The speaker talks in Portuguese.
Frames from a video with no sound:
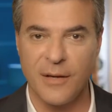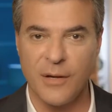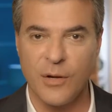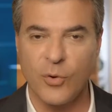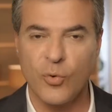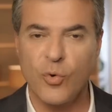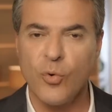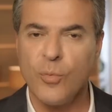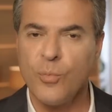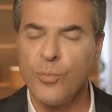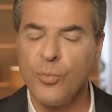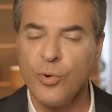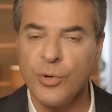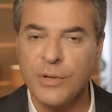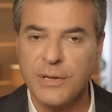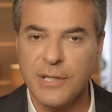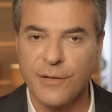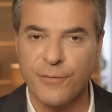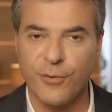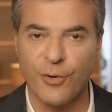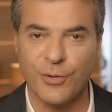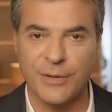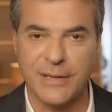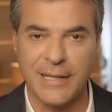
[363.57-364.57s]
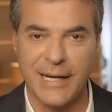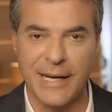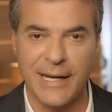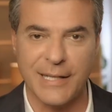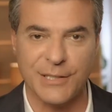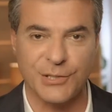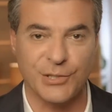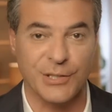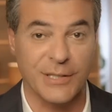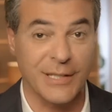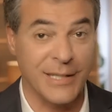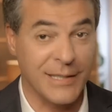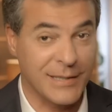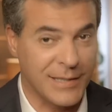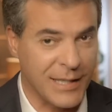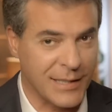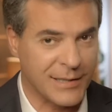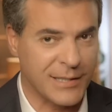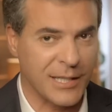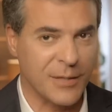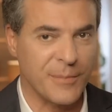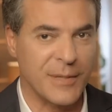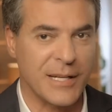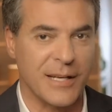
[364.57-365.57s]
Com muita vontade e
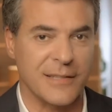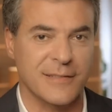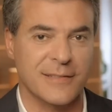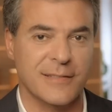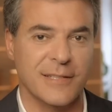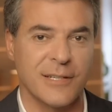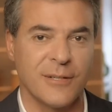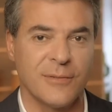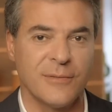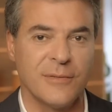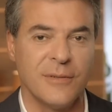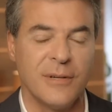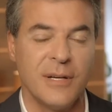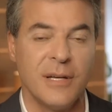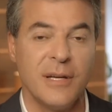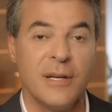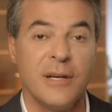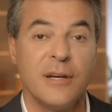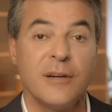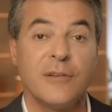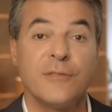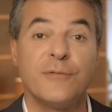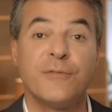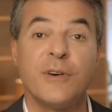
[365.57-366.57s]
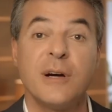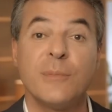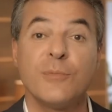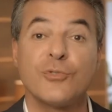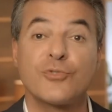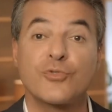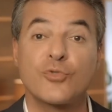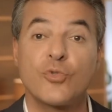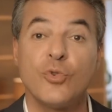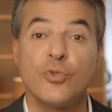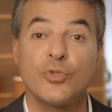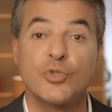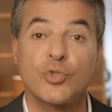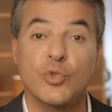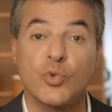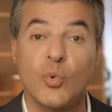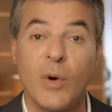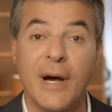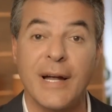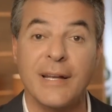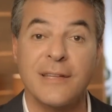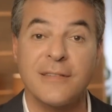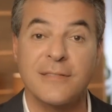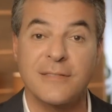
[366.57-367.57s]
determinação, vamos
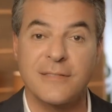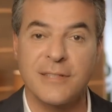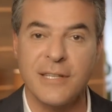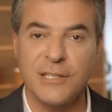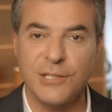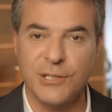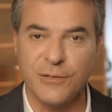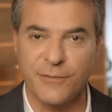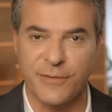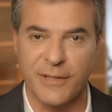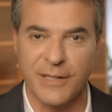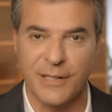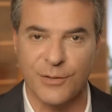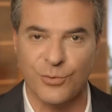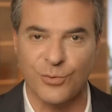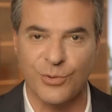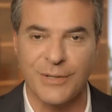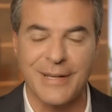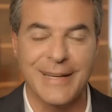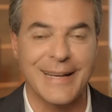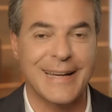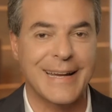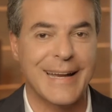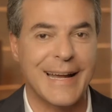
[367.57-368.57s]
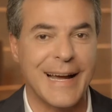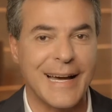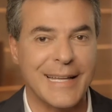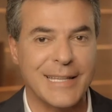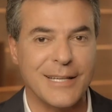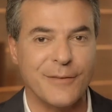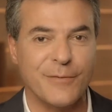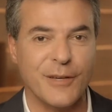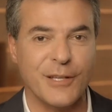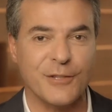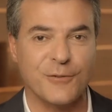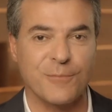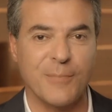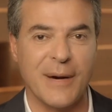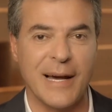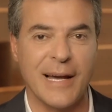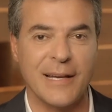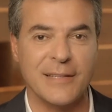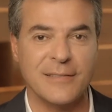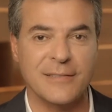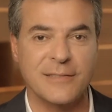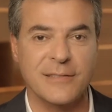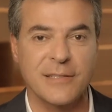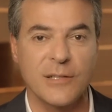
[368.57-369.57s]
continuar incentivando cada vez
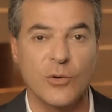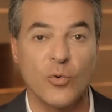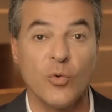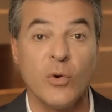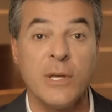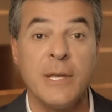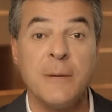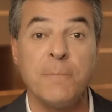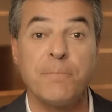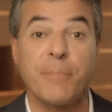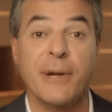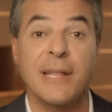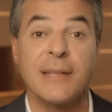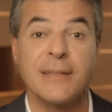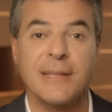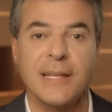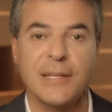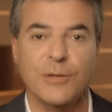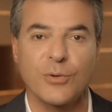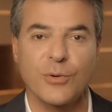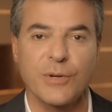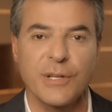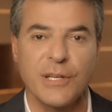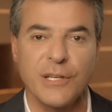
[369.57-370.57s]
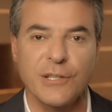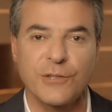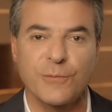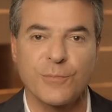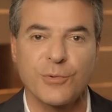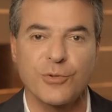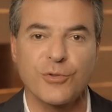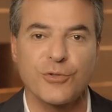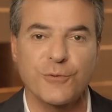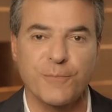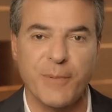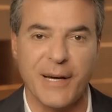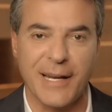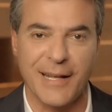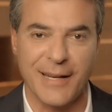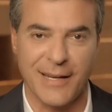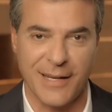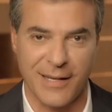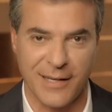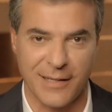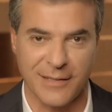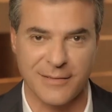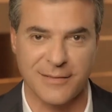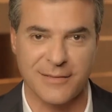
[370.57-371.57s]
mais o empreendedorismo dos
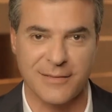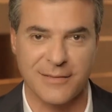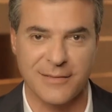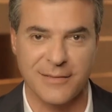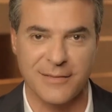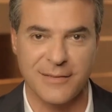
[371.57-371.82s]
paranaenses.